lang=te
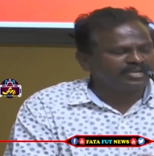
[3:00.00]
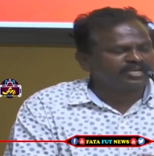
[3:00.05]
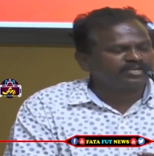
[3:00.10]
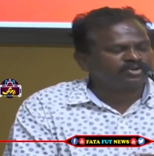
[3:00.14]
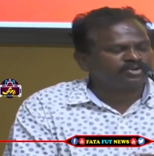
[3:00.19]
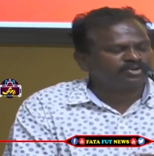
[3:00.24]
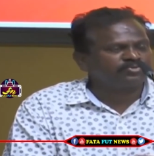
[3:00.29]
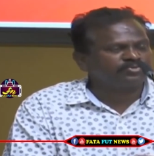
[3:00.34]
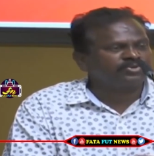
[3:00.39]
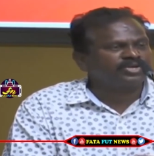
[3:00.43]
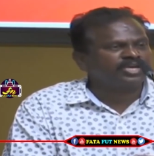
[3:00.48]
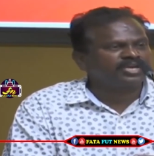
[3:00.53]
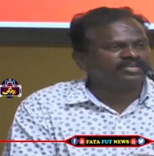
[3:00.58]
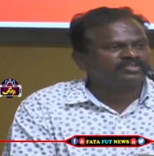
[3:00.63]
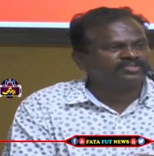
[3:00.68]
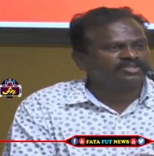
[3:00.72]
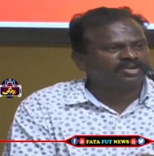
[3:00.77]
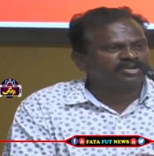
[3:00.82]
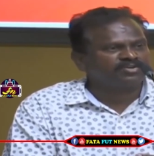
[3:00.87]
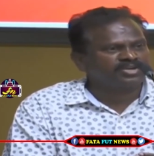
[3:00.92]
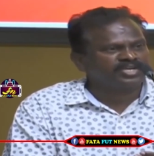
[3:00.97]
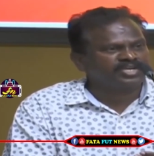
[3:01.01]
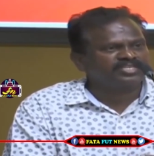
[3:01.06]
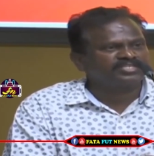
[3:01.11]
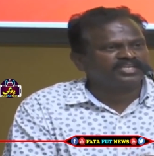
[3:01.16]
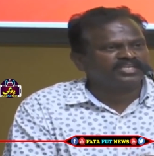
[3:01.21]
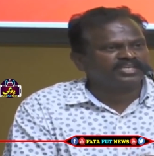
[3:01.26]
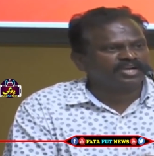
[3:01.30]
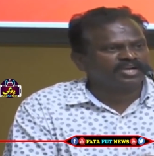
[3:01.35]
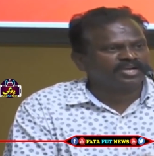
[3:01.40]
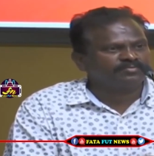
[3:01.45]
డైరెక్టర్ ఆఫ్ కేఎస్ రావు
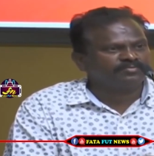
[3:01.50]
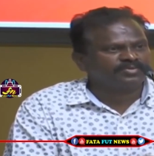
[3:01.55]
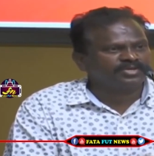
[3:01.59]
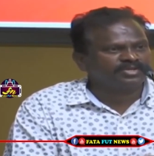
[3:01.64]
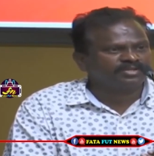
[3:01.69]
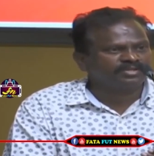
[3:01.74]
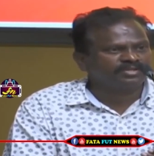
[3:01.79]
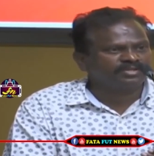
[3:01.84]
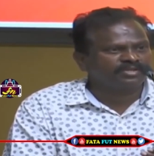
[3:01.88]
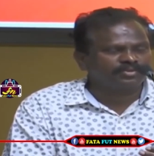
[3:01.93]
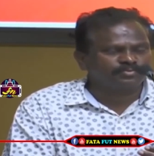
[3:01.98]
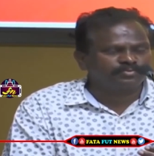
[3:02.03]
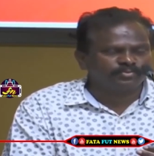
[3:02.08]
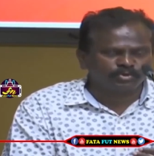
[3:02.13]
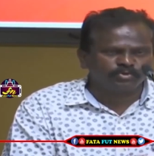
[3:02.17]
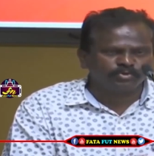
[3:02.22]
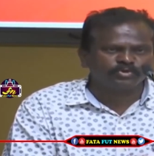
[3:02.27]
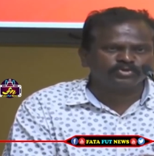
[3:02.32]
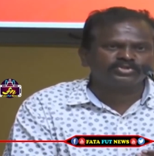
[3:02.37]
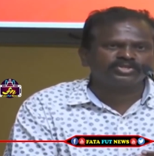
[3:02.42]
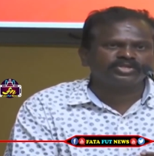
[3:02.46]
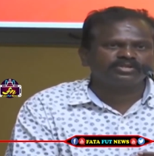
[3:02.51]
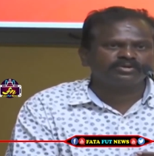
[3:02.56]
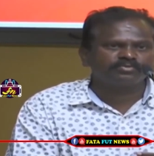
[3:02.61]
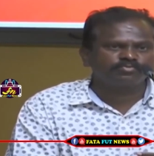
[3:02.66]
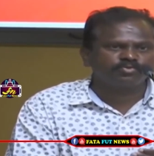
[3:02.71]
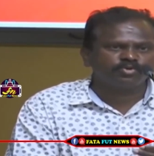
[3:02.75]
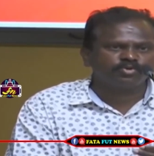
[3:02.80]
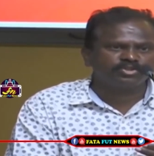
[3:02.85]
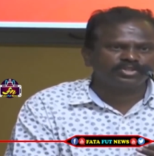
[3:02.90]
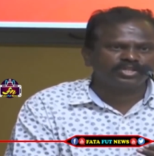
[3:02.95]
ఐఏఎస్ అకాడమీ ఐ ప్రొడ్యూసర్డ్
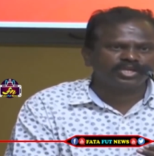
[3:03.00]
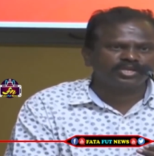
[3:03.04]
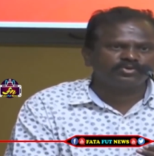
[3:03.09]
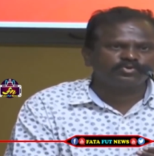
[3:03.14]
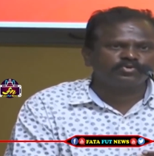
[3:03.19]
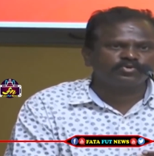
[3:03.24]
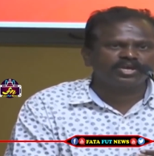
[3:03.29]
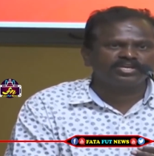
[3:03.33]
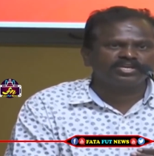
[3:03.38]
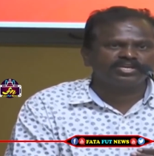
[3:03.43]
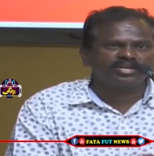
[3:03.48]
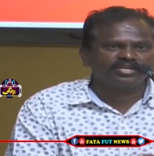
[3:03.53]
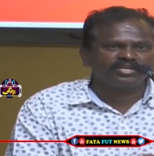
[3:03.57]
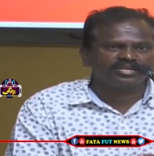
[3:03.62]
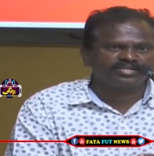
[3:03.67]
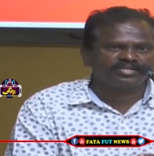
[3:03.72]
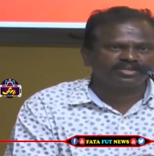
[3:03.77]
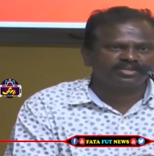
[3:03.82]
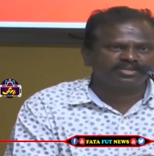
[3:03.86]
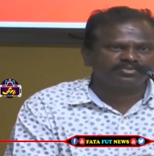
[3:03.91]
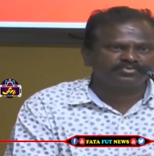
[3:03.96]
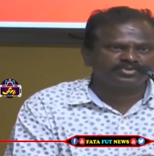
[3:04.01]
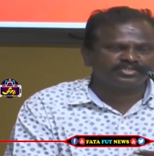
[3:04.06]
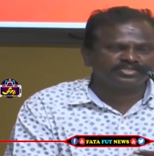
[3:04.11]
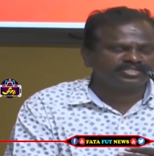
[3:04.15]
మోర్ దాన్ టూ హండ్రెడ్ ఐఏఎస్